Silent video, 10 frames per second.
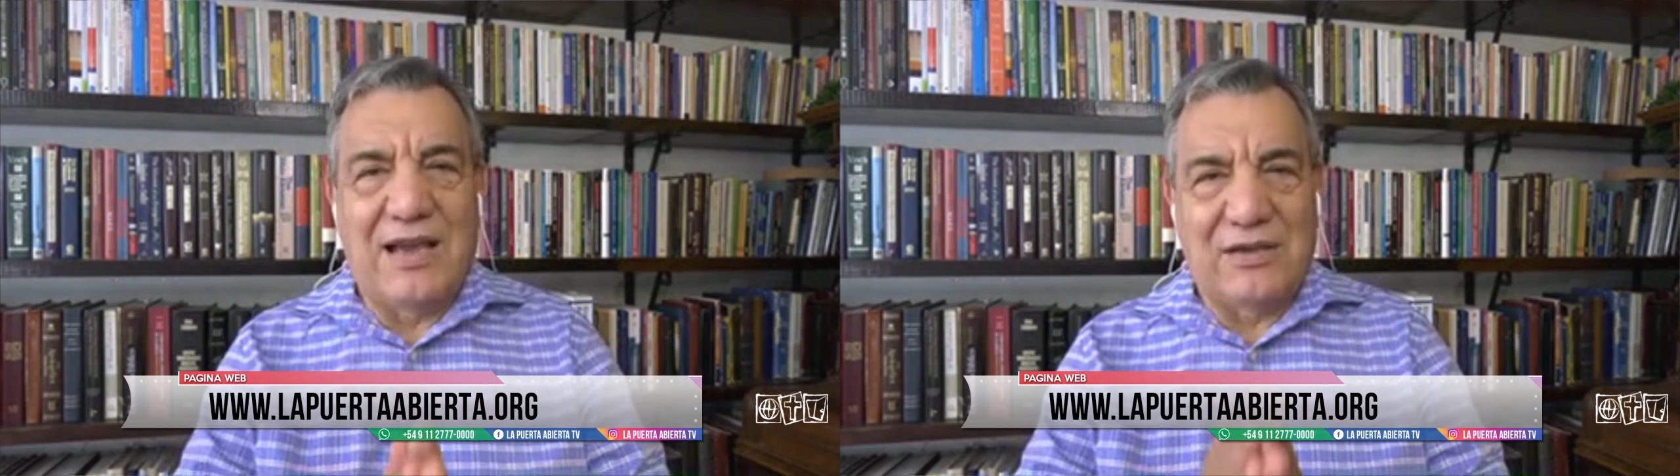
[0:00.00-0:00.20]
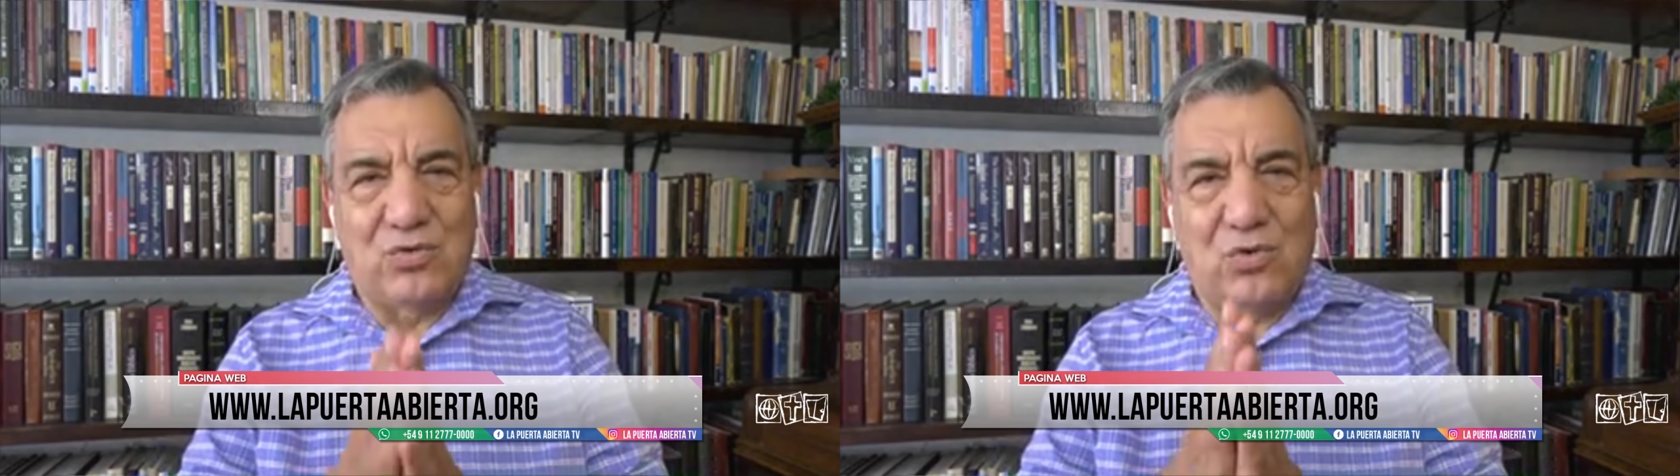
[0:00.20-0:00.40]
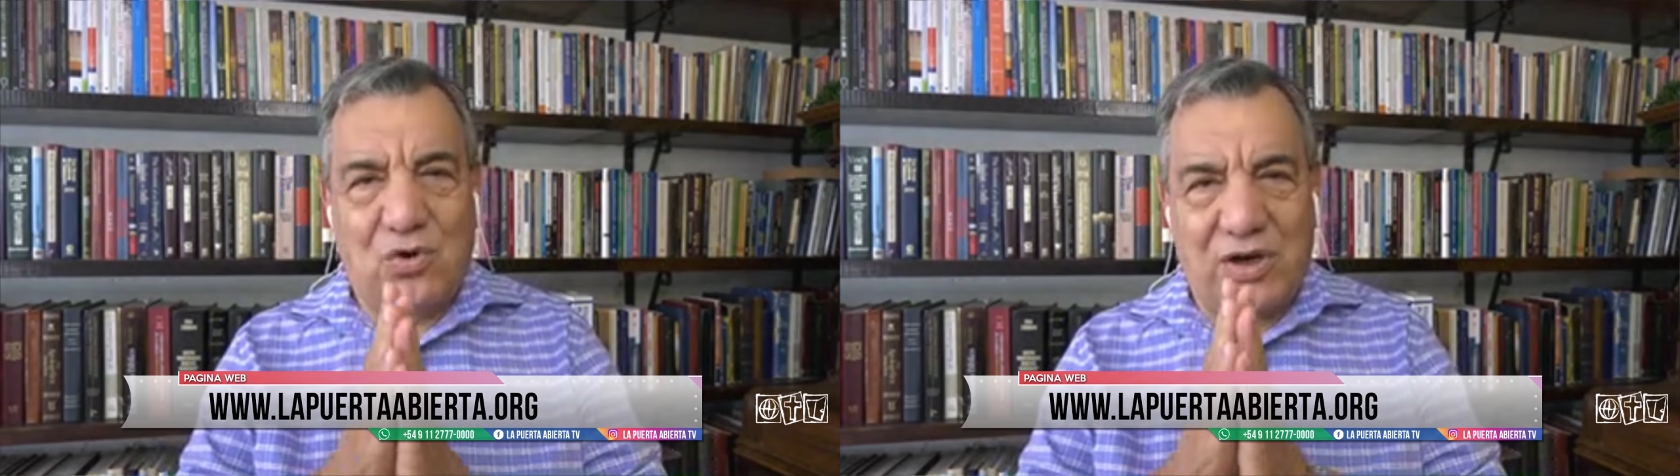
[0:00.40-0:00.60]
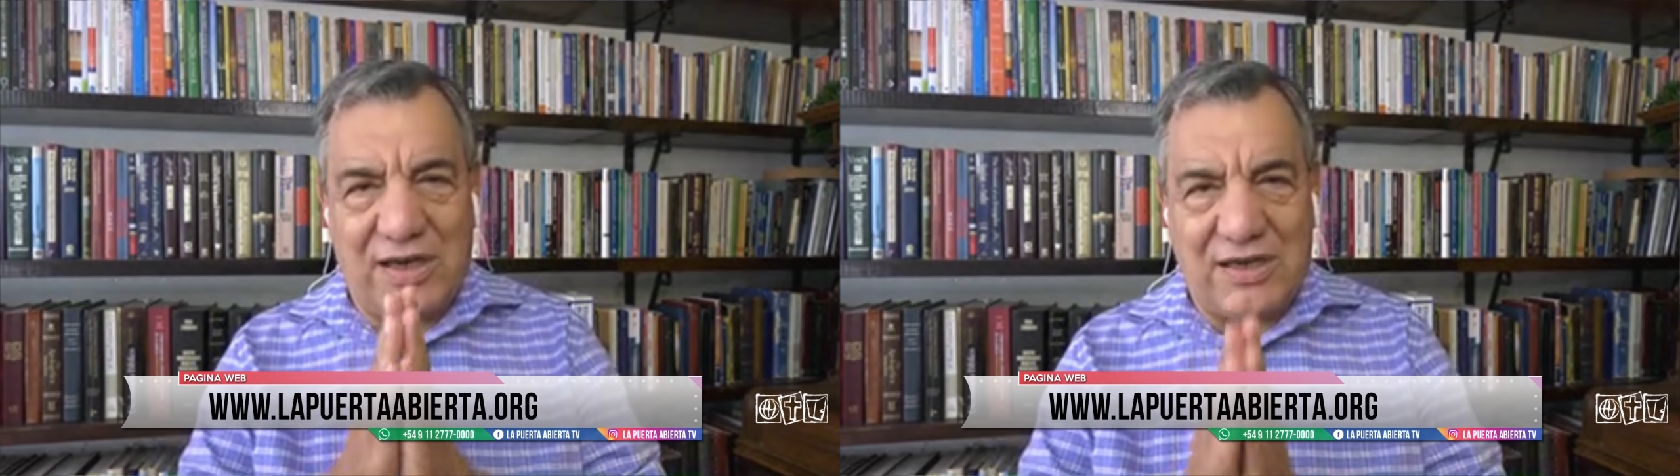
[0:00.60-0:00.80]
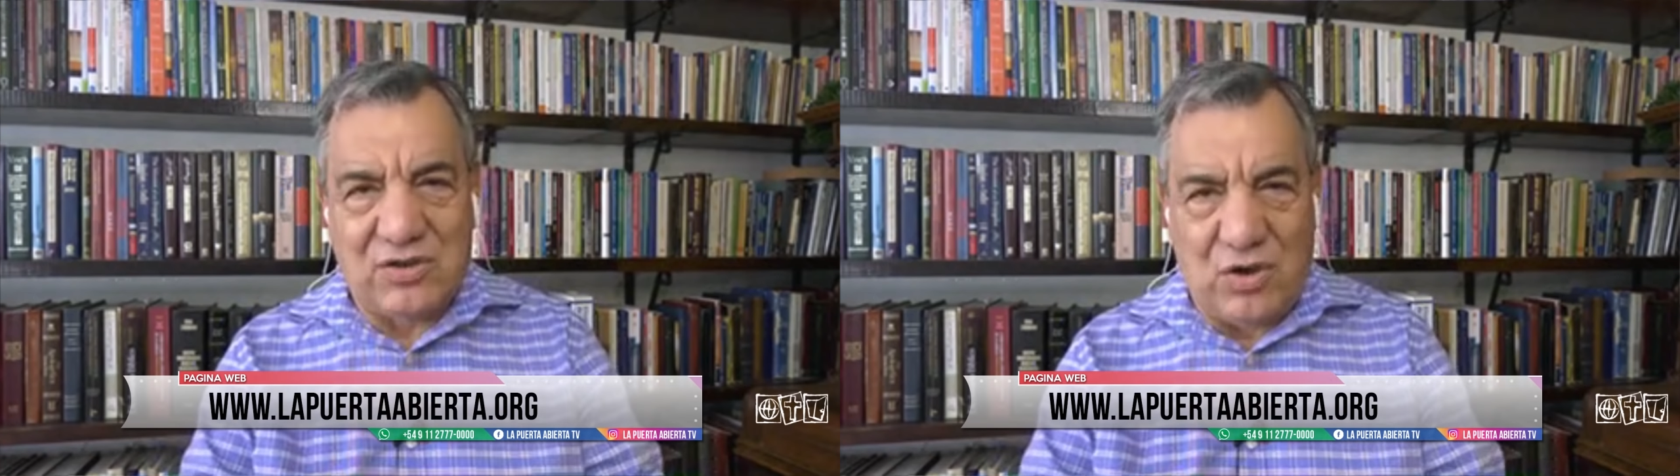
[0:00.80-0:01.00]
a su
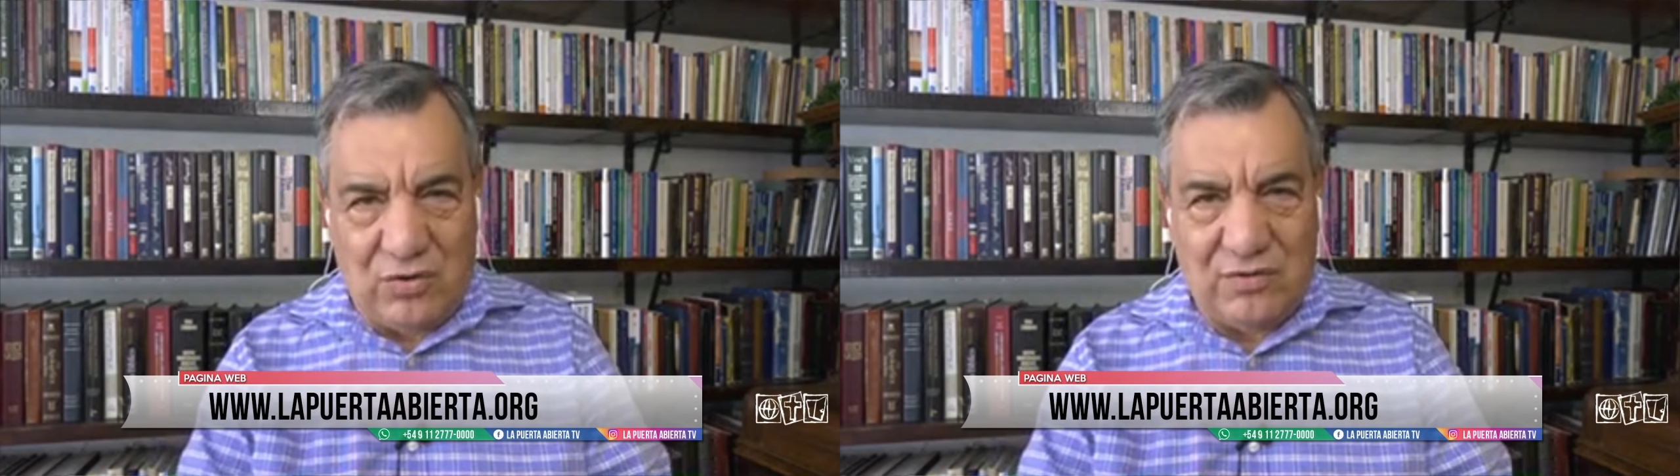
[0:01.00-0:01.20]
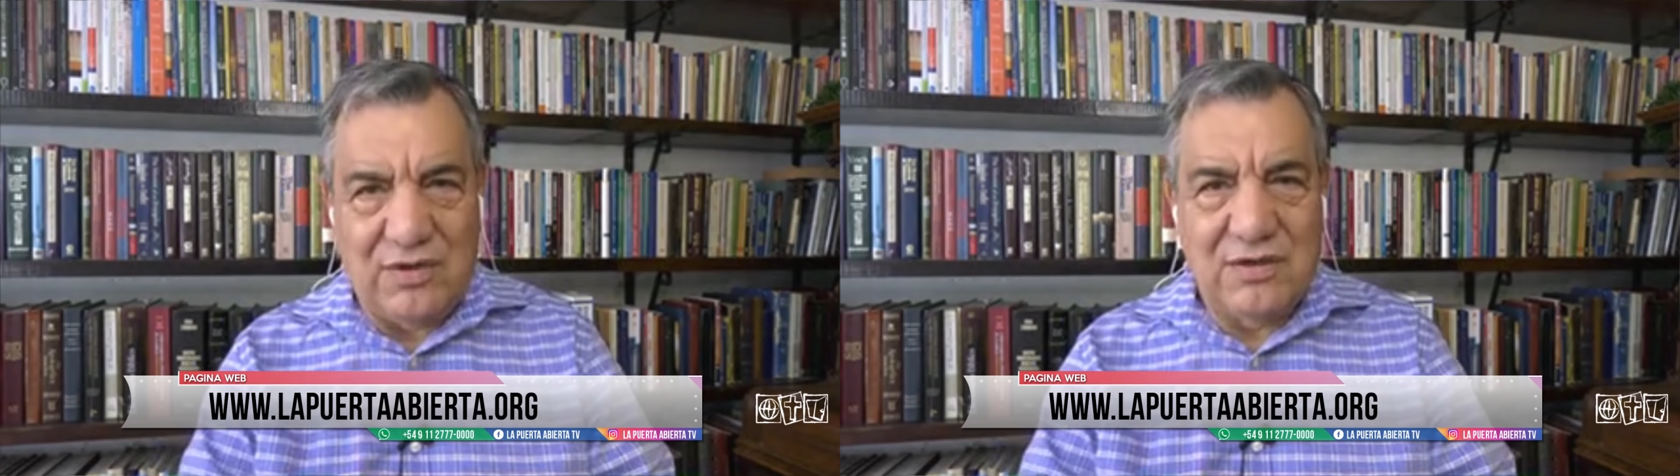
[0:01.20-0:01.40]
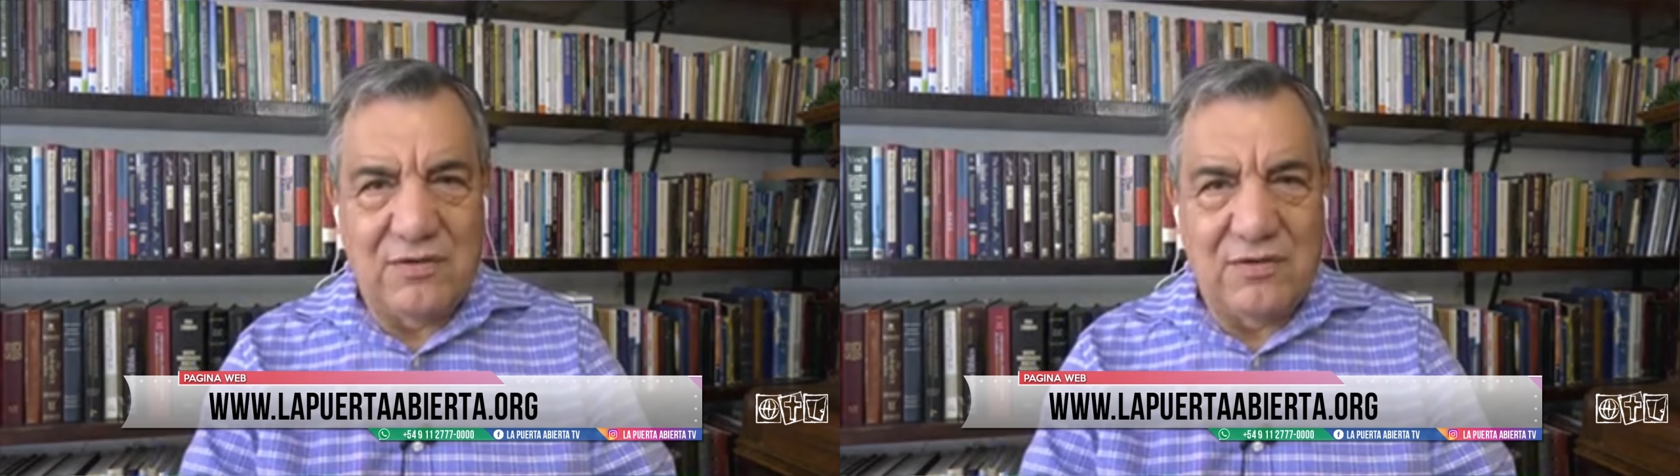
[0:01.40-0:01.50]
congregación,